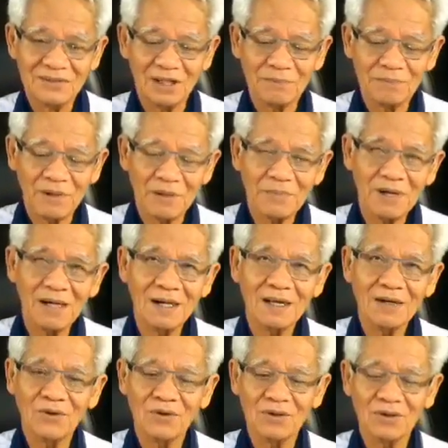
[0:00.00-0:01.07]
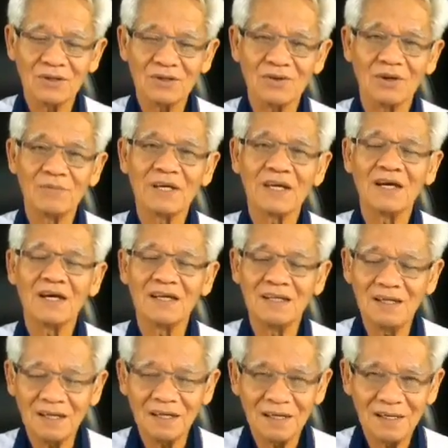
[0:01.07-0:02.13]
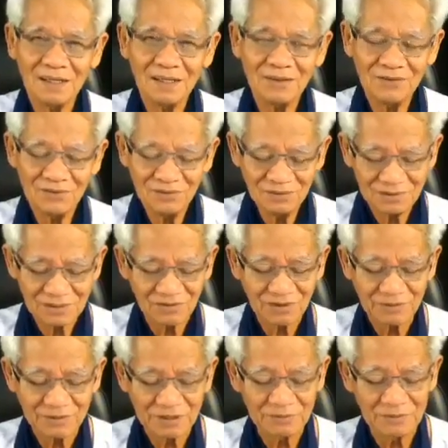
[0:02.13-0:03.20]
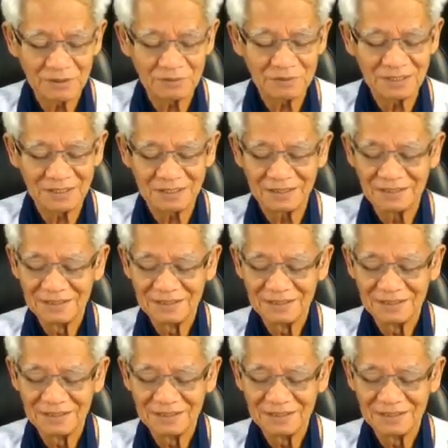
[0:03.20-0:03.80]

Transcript: เจ็ดแปดพัน ล้านคนก็ตอบได้แค่นี้แล้ว จะว่าทำไมมี